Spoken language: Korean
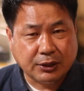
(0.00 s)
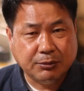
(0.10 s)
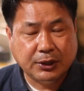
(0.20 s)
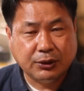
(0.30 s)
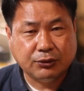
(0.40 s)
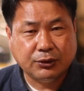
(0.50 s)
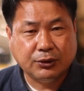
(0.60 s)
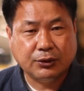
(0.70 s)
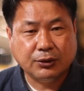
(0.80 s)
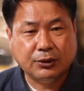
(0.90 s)
장비가
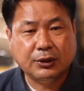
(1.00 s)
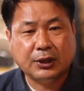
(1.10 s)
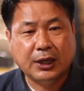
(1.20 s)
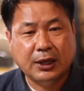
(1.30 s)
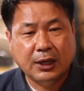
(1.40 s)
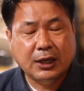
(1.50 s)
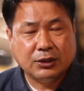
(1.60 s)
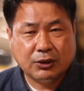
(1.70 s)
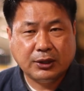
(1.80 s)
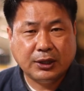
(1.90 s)
있고요. 그렇게
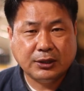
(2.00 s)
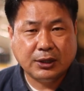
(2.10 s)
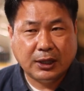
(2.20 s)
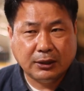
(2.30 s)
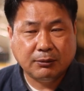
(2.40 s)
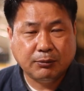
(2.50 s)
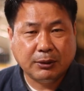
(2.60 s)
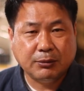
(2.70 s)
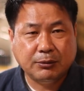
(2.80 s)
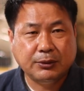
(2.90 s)
촬영해서 하는
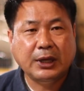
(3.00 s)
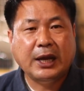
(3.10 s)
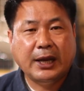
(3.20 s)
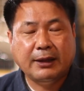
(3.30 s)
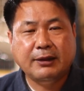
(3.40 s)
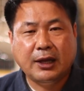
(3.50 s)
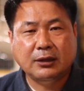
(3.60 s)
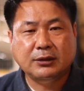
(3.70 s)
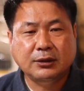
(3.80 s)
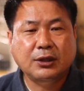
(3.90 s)
방법을
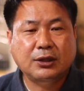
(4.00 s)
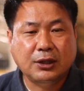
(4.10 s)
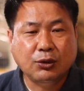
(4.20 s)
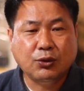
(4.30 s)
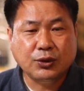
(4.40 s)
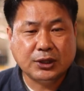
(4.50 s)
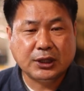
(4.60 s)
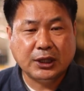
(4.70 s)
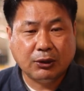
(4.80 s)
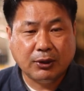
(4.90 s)
핸드헬드 들고
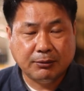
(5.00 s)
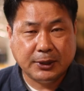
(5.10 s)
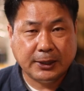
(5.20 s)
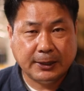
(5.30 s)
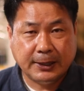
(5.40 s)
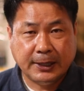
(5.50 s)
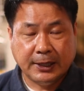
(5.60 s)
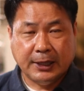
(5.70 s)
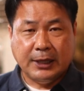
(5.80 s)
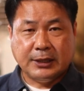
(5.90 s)
찍기라고 합니다.
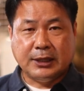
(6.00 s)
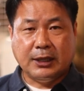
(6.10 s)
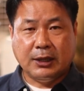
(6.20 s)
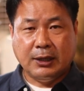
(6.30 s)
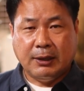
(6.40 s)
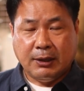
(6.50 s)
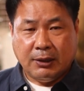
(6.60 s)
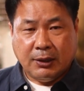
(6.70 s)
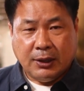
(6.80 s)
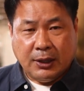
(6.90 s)
자,
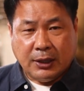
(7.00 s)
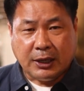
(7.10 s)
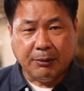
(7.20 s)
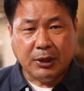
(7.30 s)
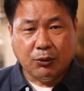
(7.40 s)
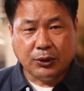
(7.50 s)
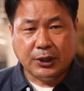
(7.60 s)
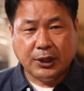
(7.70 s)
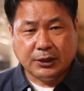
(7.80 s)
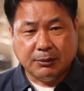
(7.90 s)
카메라
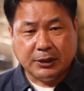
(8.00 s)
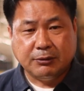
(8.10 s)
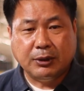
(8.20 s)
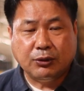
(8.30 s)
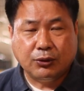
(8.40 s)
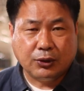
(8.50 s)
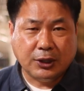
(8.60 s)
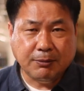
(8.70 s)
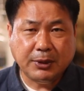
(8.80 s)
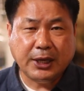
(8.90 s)
워킹에서 마지막으로
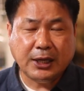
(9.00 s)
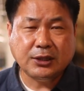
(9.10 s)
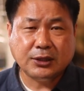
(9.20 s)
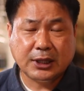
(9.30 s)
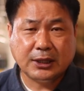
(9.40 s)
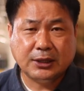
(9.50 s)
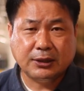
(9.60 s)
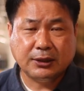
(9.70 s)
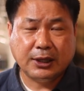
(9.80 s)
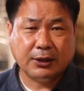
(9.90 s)
컨비네이션 샷이
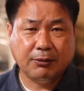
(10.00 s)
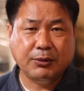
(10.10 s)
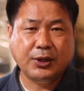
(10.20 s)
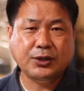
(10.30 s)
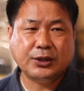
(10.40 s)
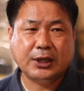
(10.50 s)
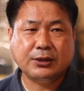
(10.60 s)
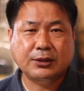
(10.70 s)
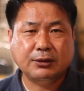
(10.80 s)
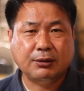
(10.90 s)
있는데 컨비네이션
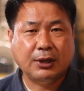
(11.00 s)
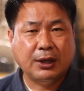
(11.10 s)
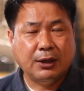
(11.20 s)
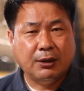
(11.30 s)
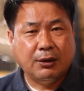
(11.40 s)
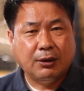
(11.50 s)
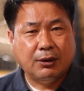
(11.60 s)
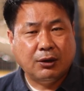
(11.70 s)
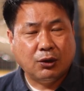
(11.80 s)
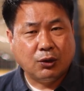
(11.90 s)
샷은
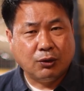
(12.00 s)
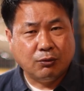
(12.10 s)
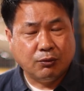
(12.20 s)
어,